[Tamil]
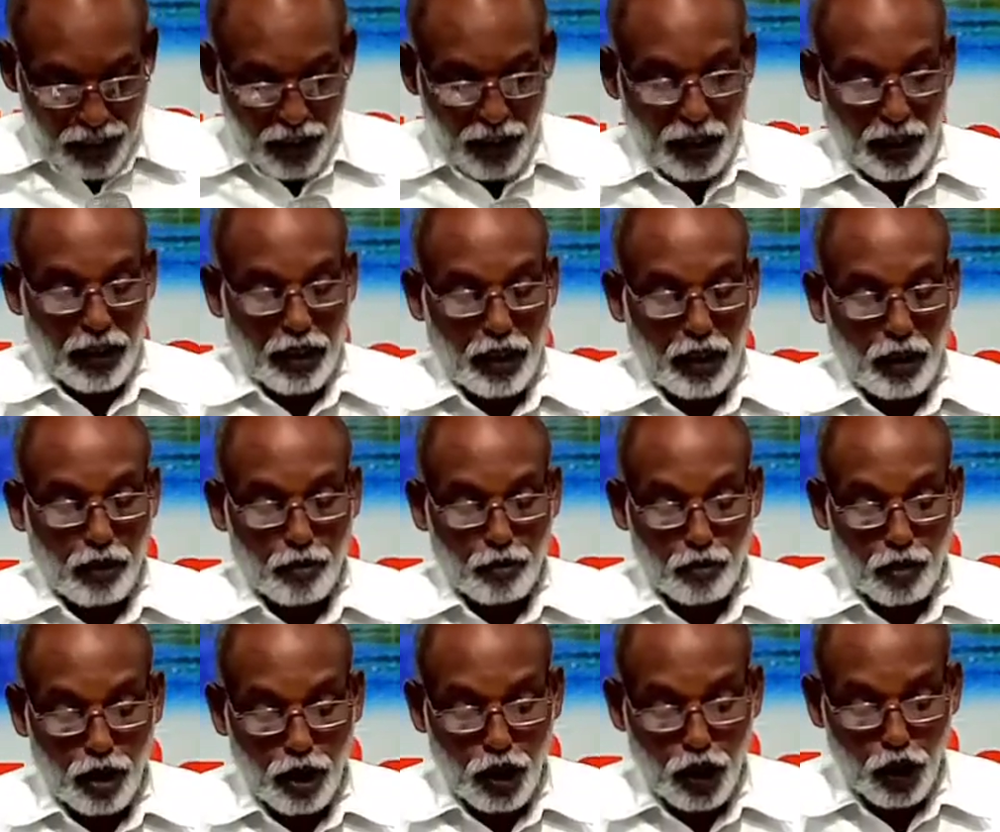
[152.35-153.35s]
சங்கீதம்
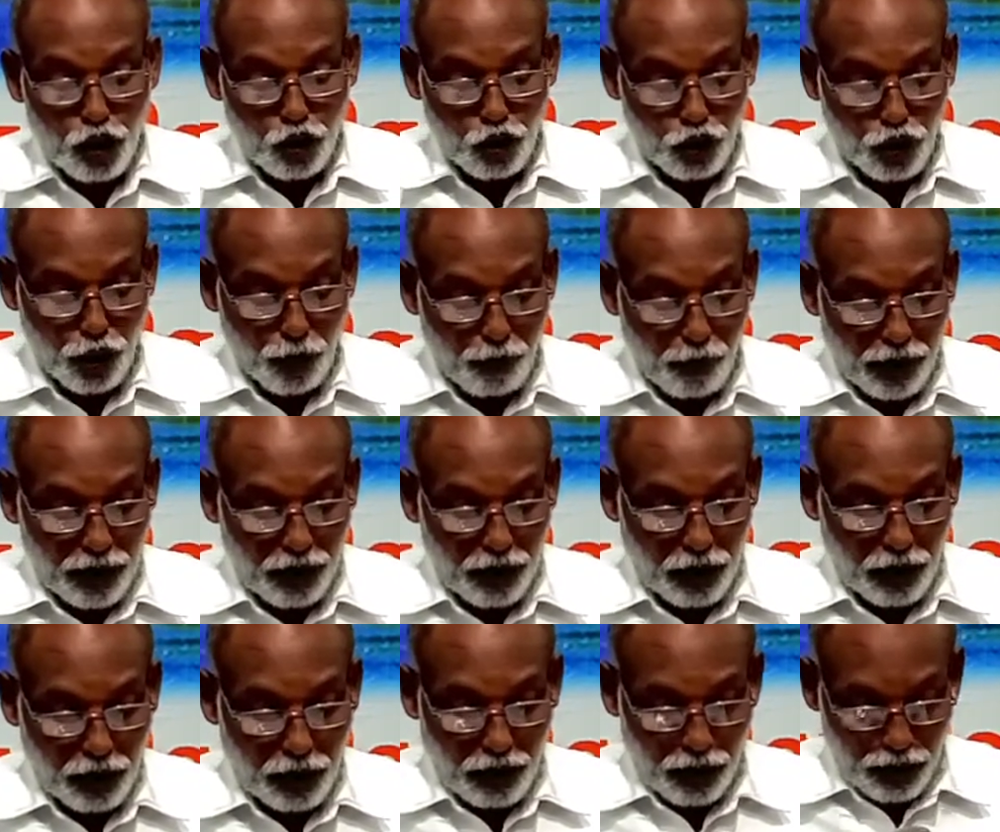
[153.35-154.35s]
நூற்றி
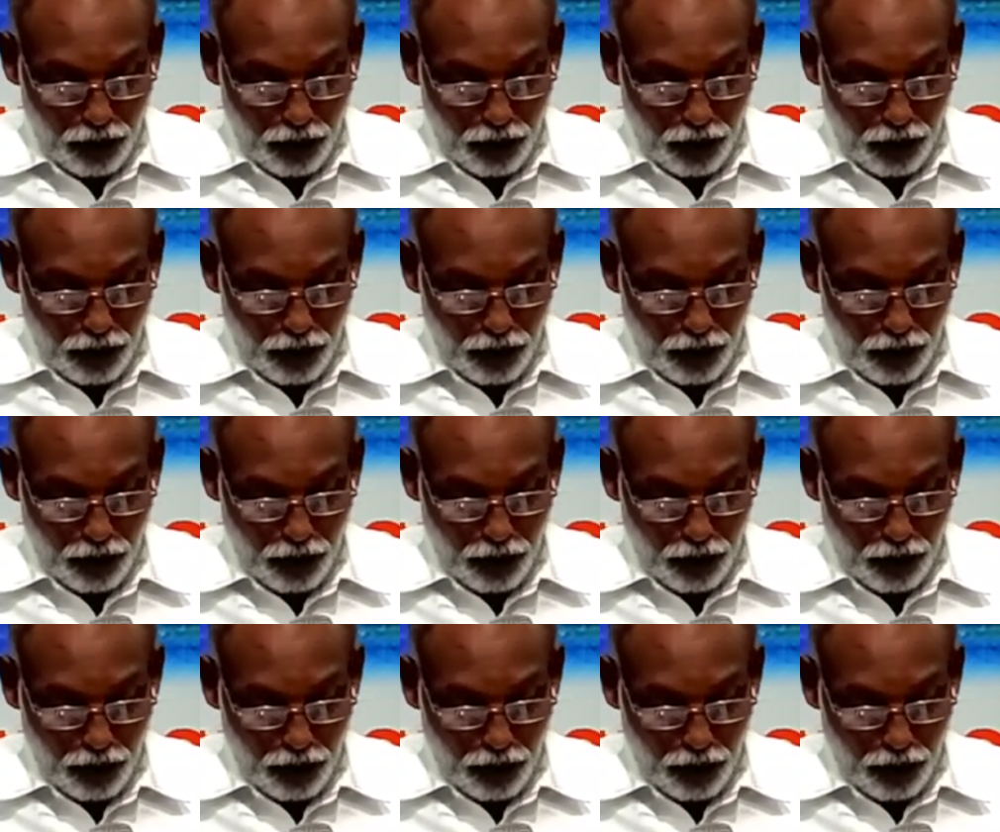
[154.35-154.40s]
பத்து